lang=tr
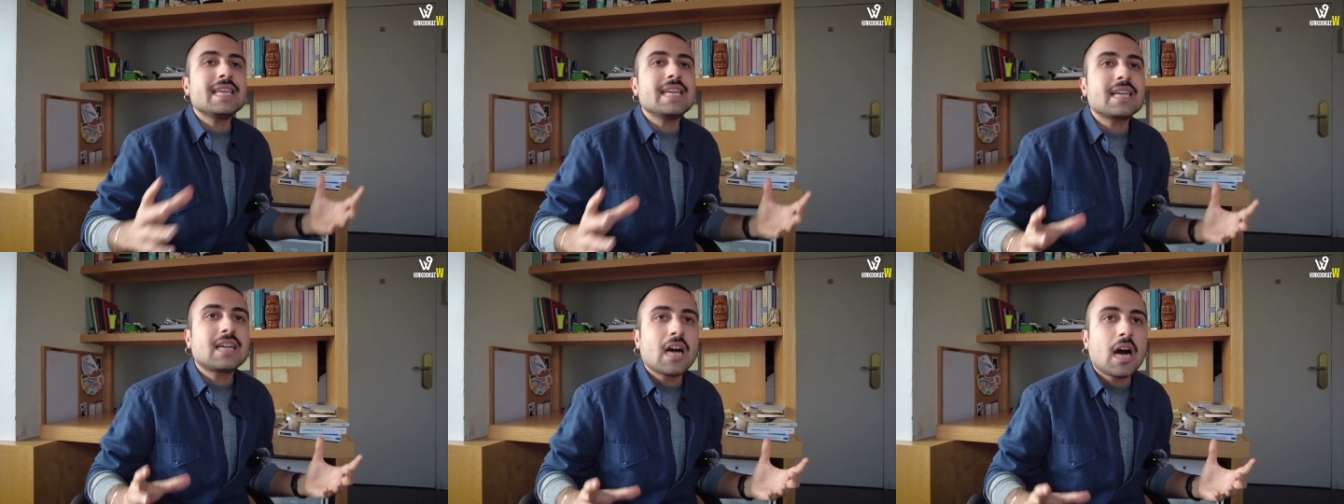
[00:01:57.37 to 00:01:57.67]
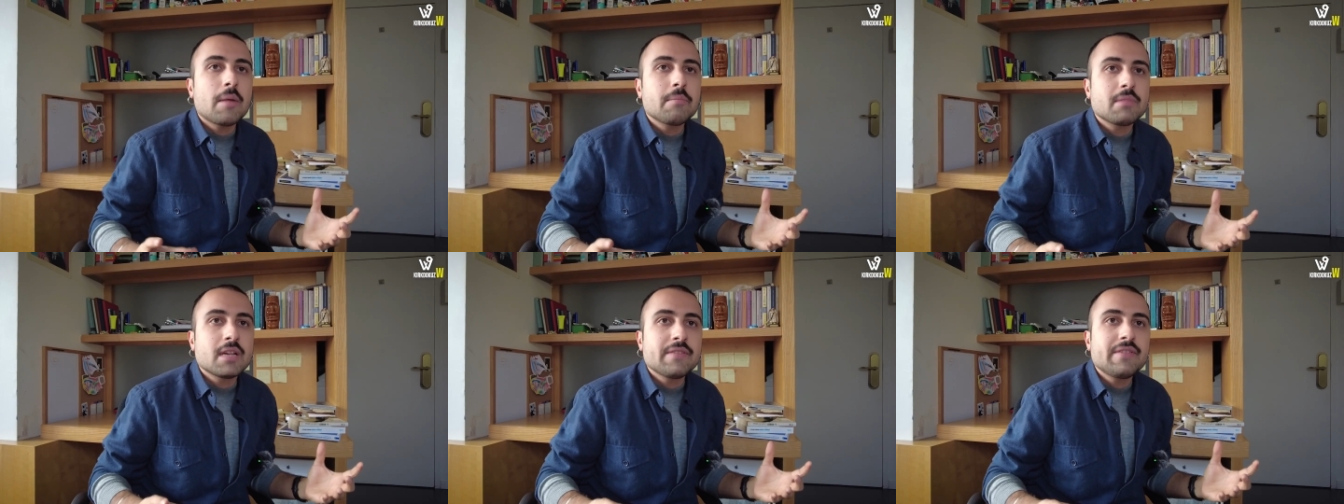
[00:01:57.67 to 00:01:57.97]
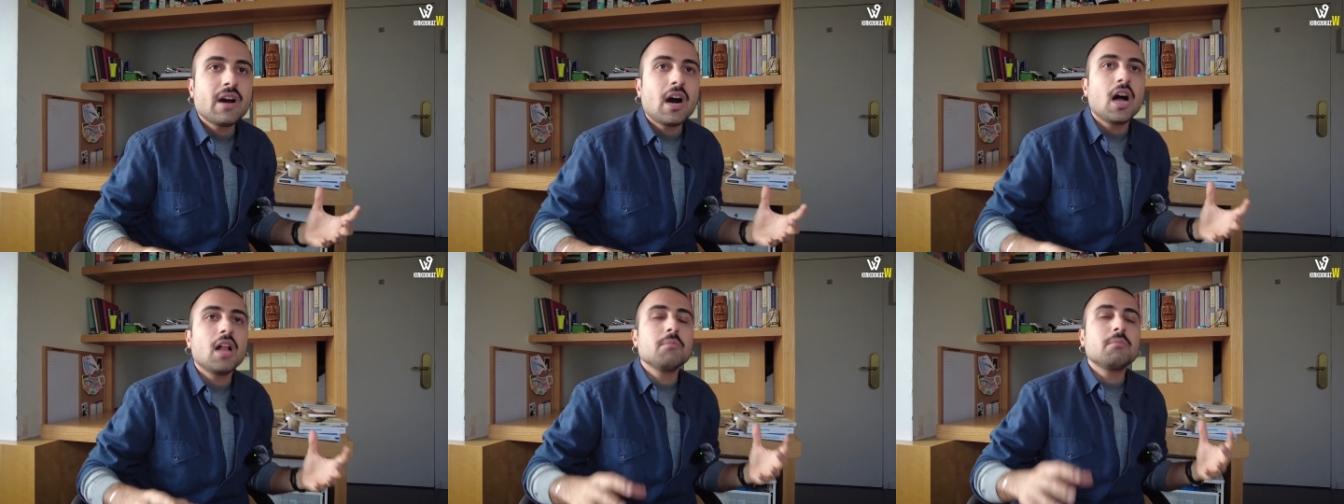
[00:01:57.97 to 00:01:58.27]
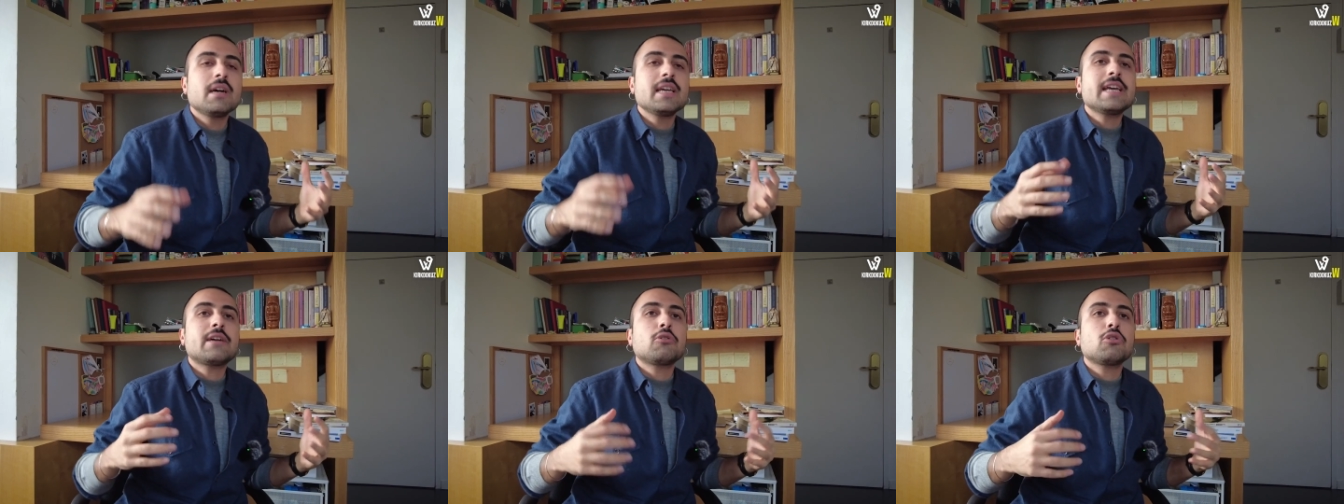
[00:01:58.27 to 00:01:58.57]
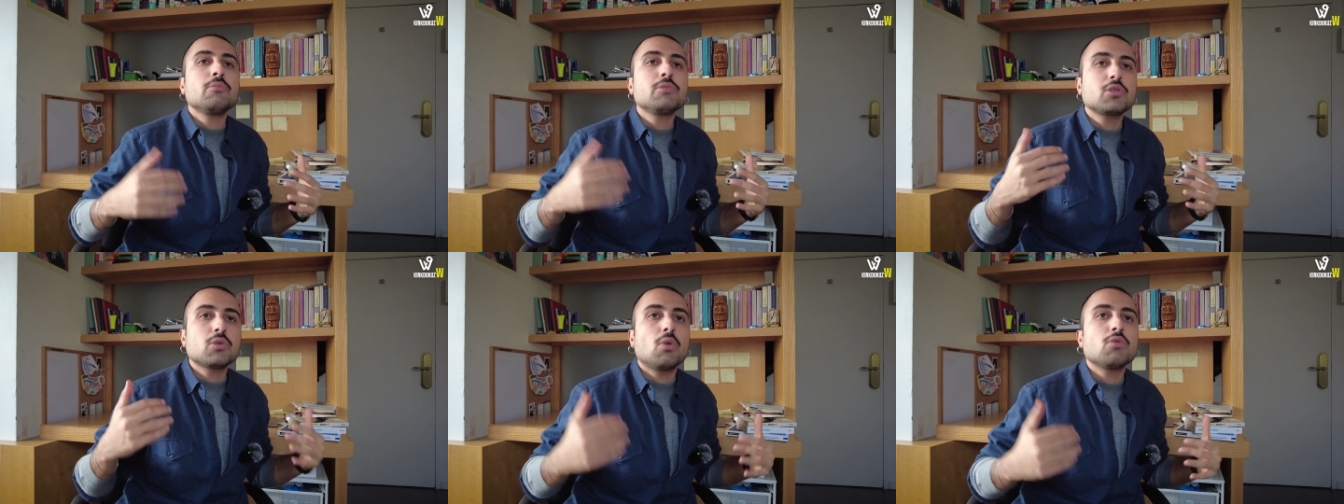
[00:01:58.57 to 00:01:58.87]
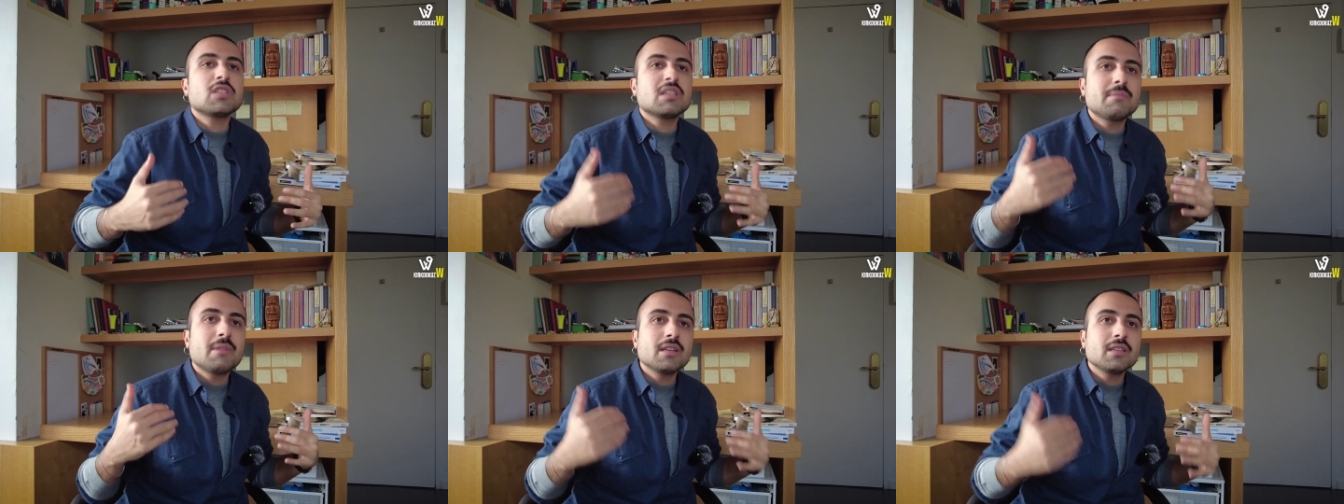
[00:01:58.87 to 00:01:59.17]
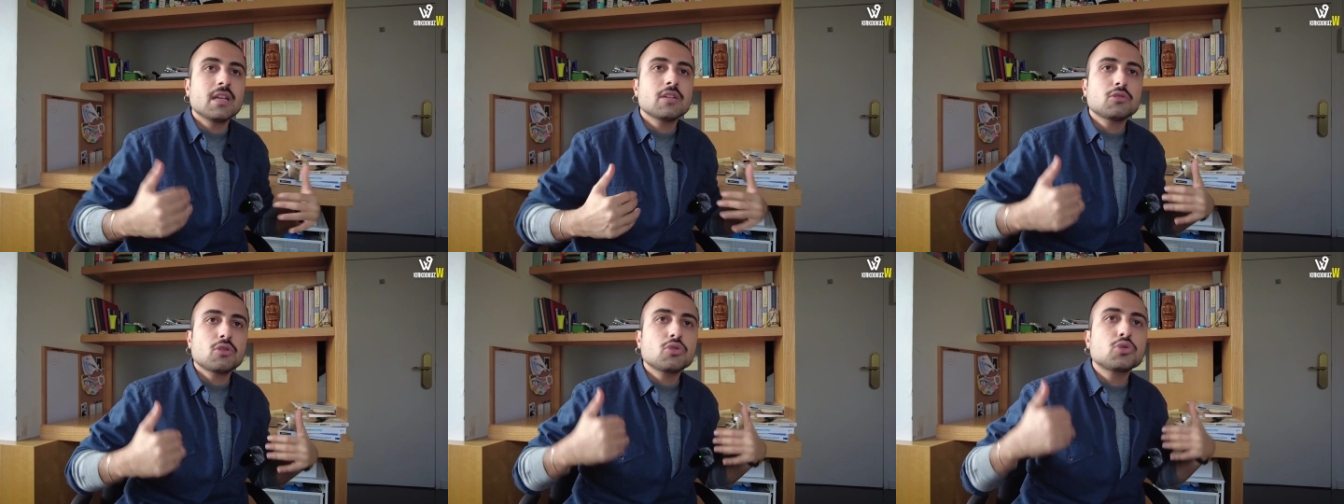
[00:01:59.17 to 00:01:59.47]
ilk hamle ve Almanya ekonomisi o
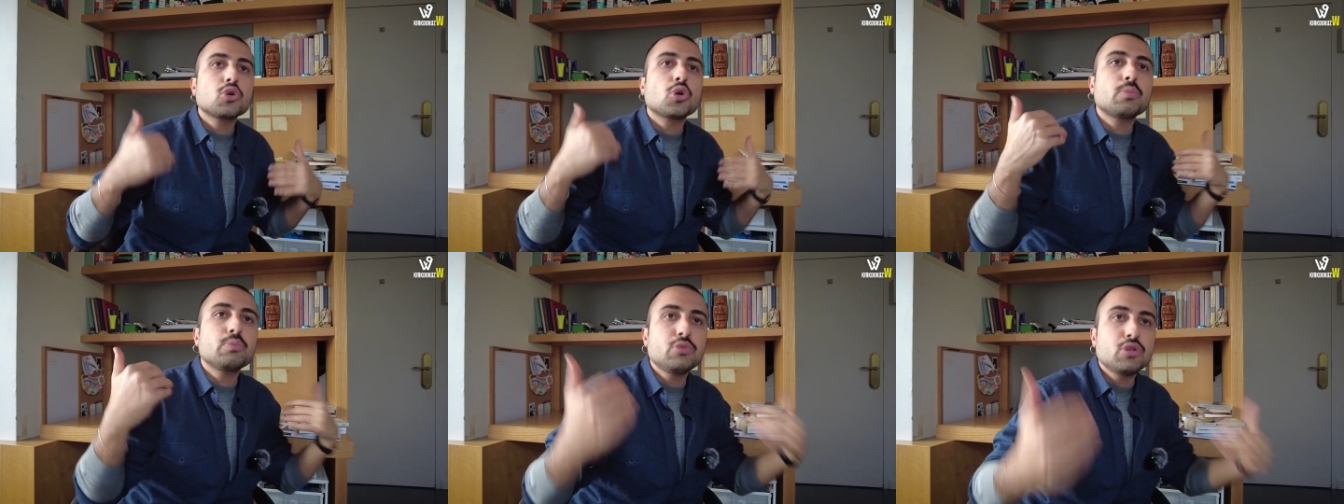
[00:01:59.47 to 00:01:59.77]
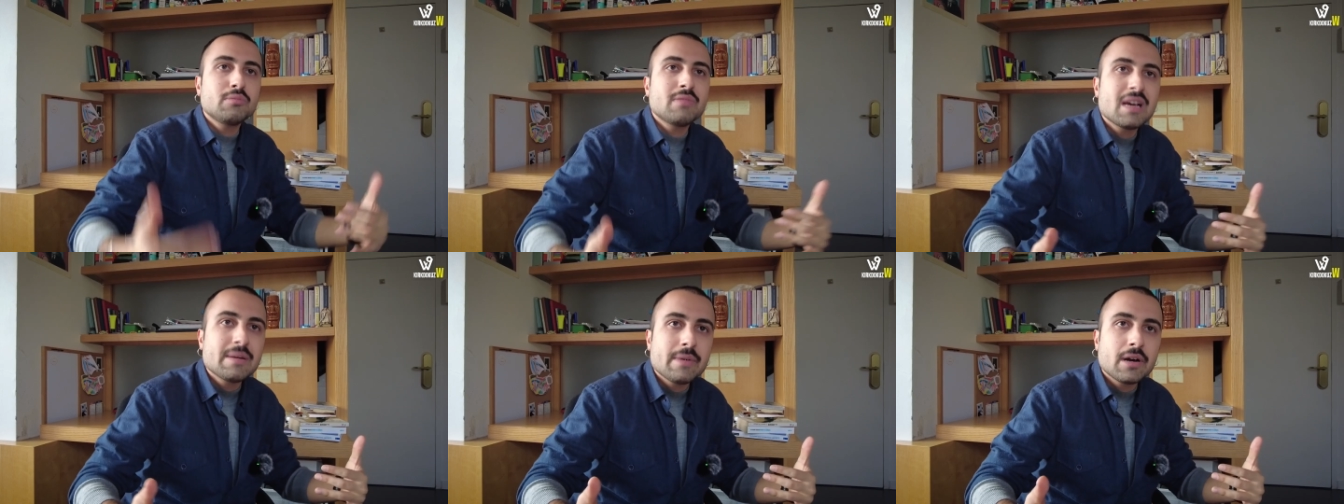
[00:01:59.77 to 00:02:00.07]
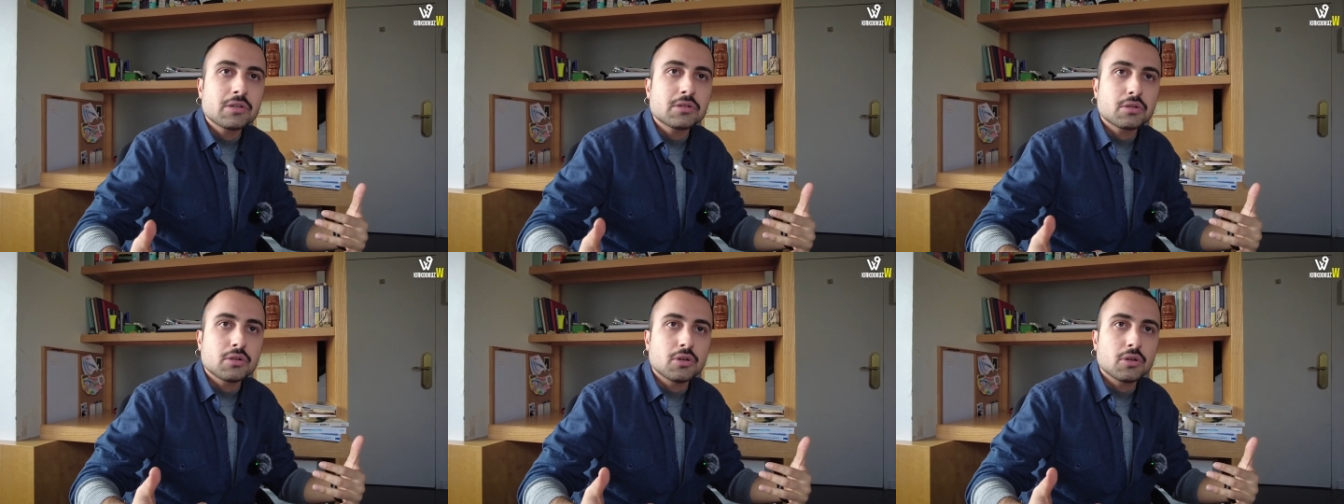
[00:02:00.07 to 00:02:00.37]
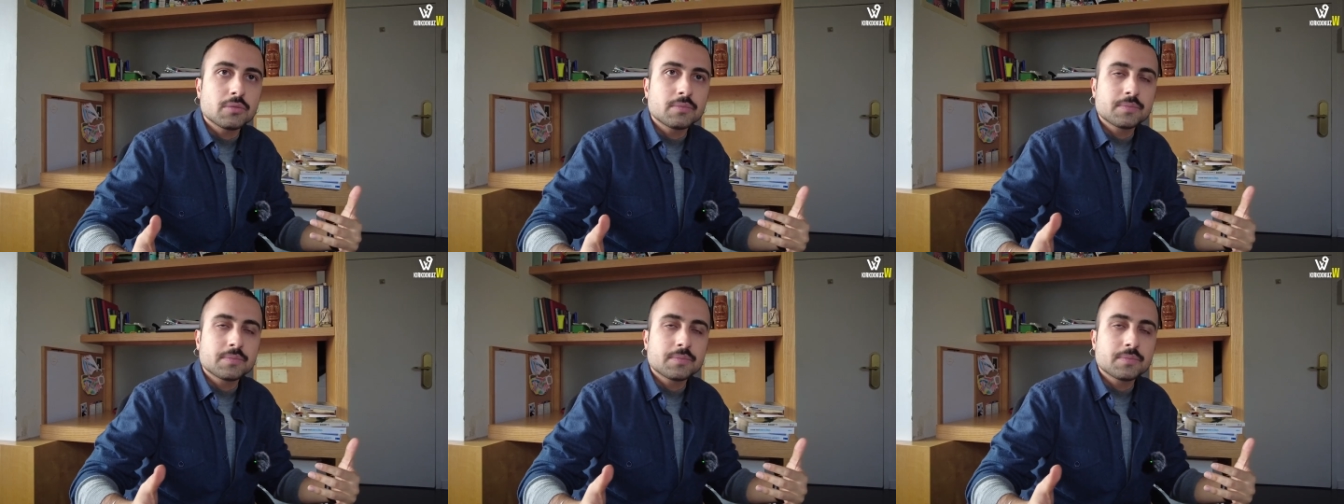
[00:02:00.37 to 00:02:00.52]
zamandan sonra çok büyümeye başlıyor.